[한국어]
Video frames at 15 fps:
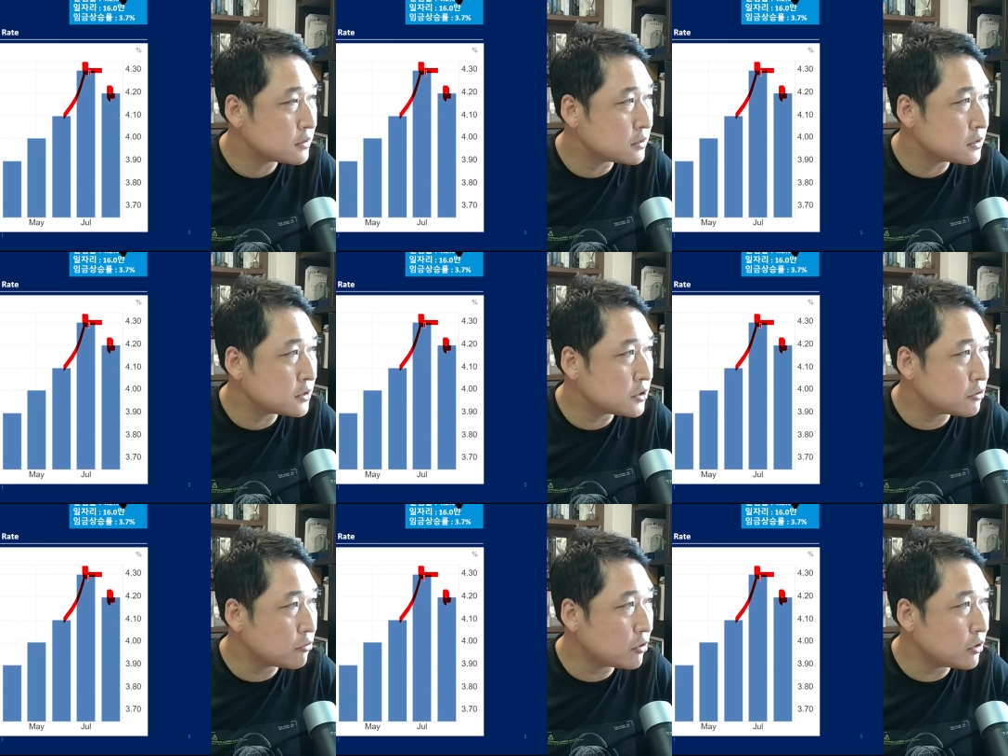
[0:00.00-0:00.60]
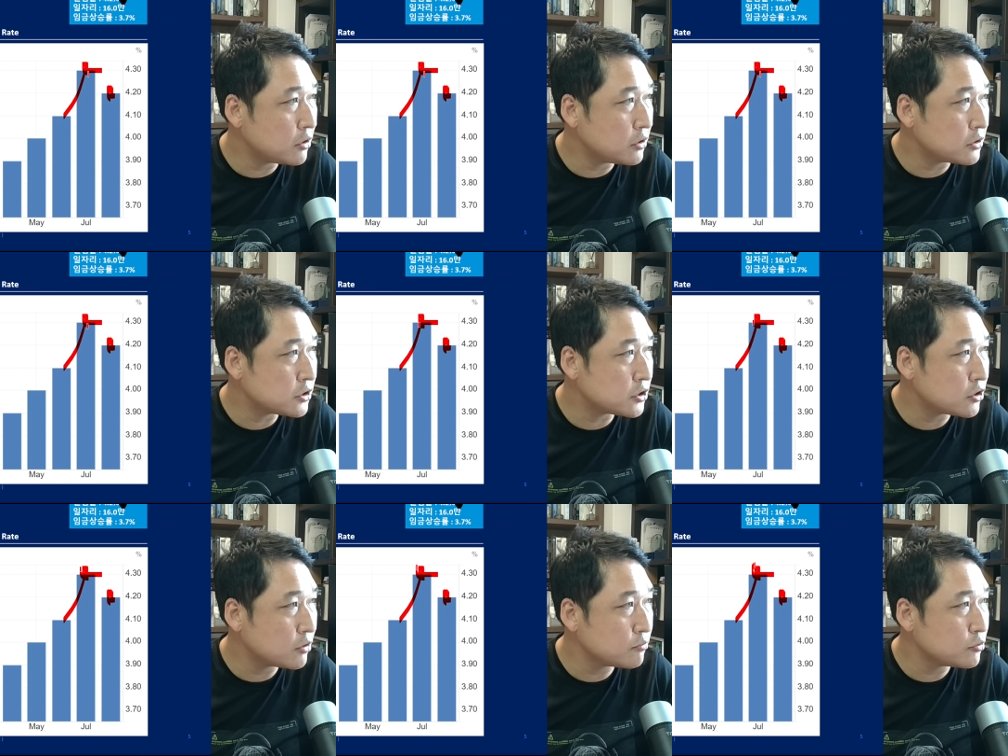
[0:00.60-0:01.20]
칠월
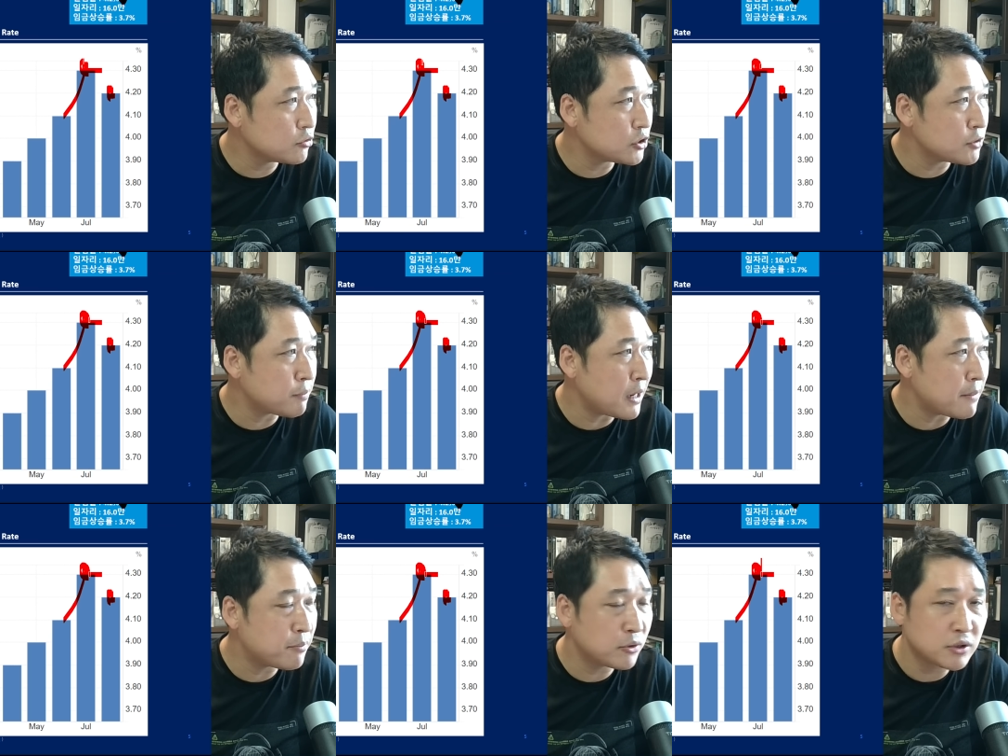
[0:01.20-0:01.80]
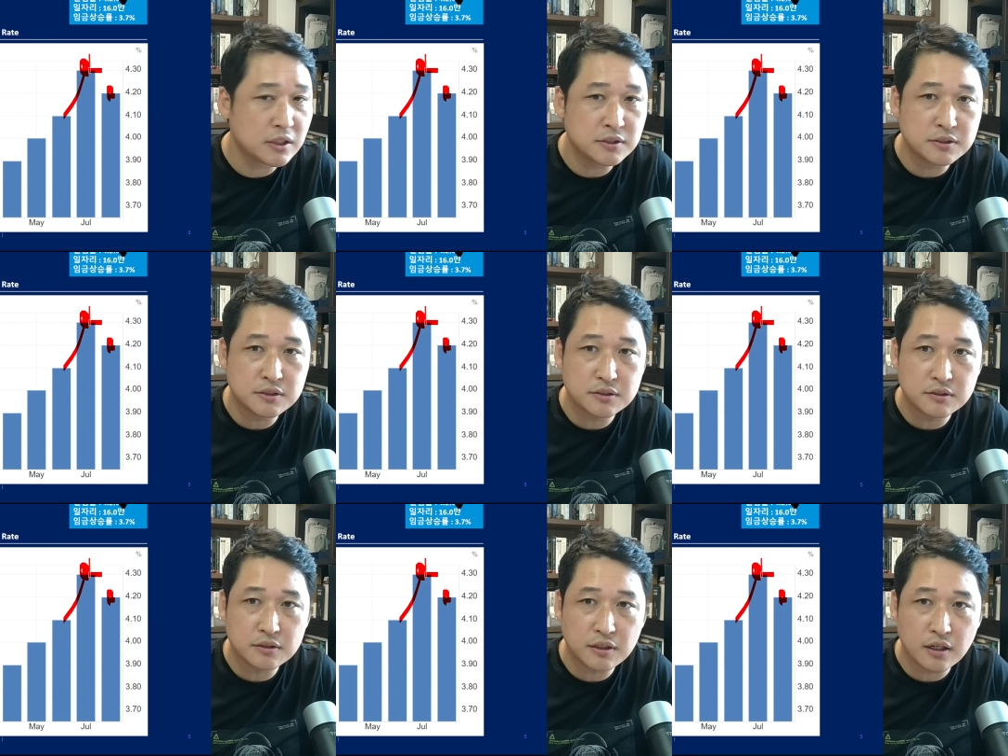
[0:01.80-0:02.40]
실업률이
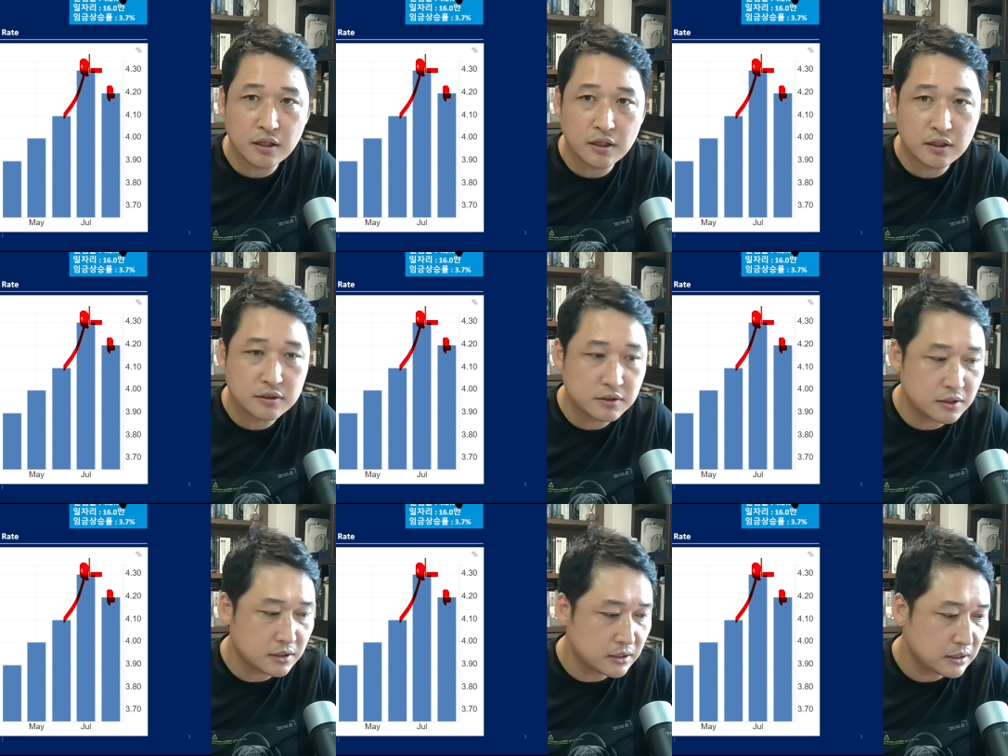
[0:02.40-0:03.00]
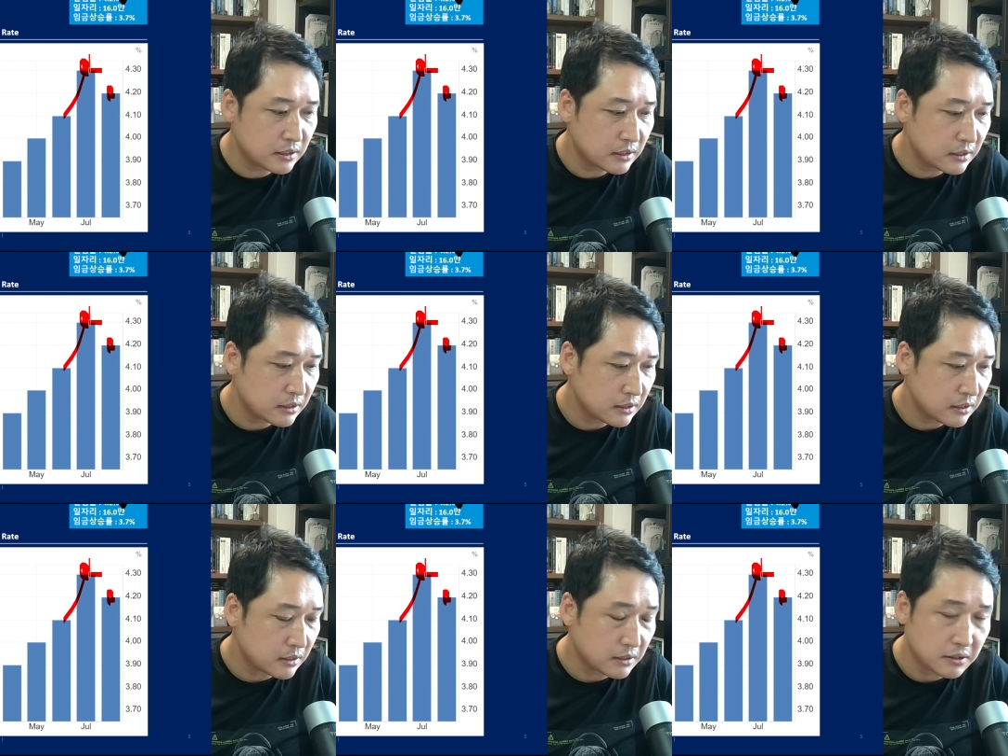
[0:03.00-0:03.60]
발표됐을 때의
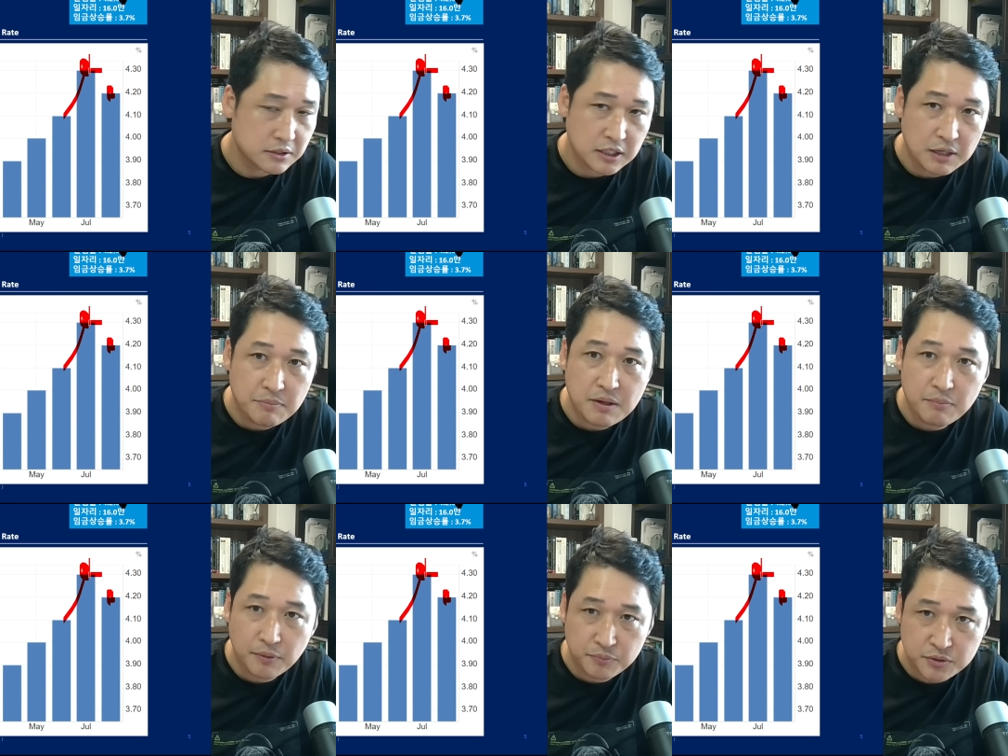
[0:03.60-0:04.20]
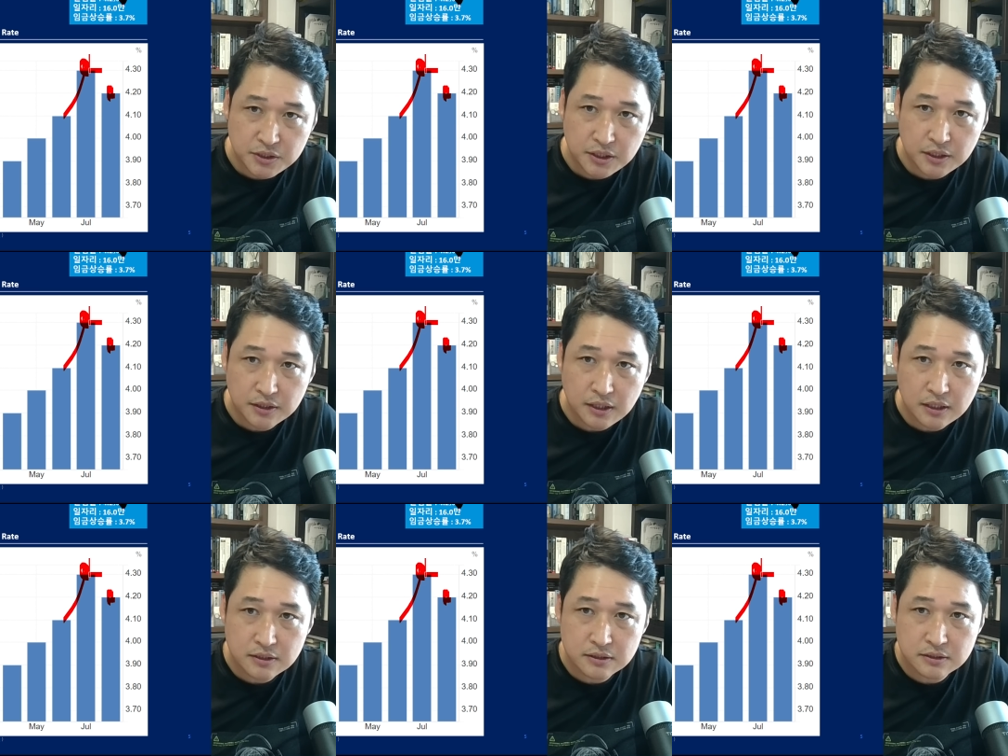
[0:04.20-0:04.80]
어, 샤메 법칙에
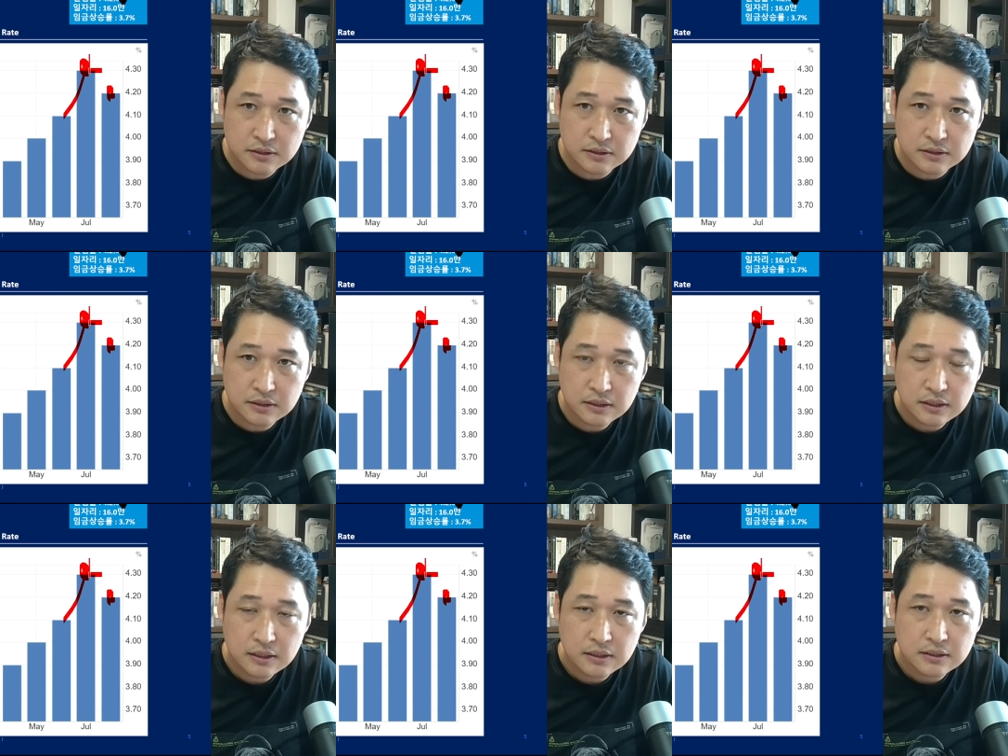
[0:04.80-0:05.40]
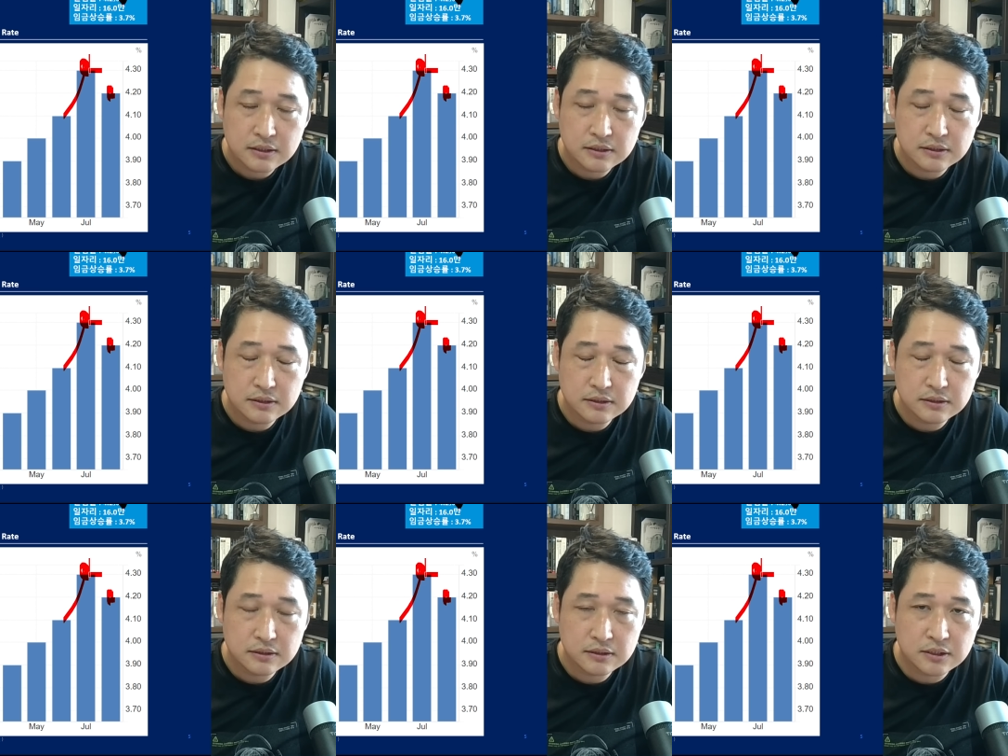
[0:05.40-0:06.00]
따른
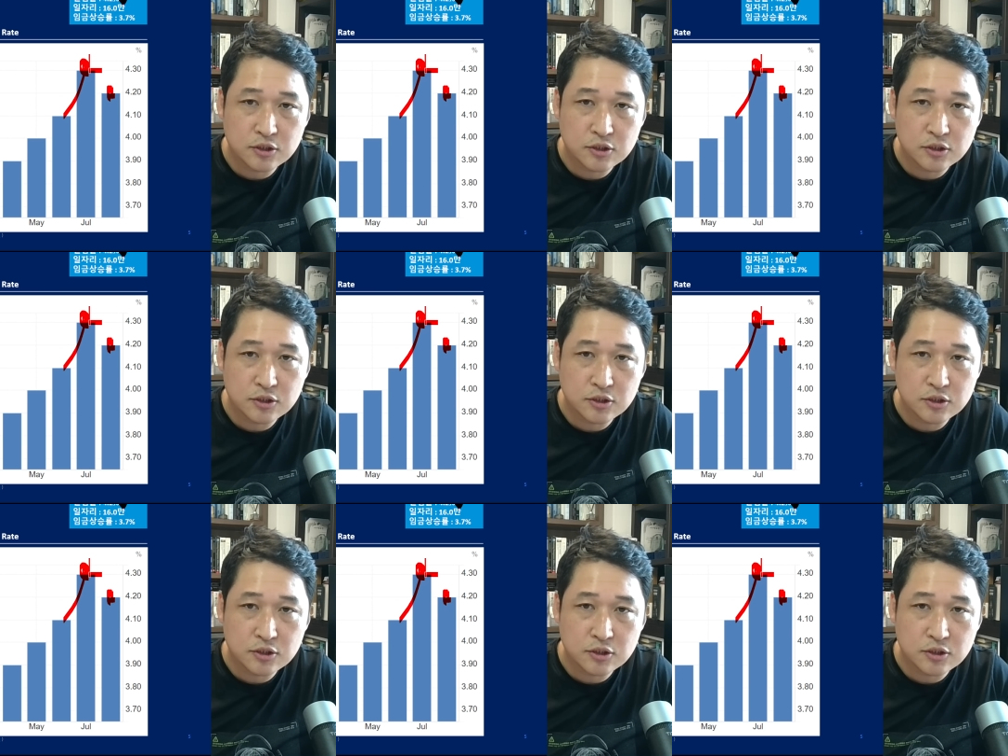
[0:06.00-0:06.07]
그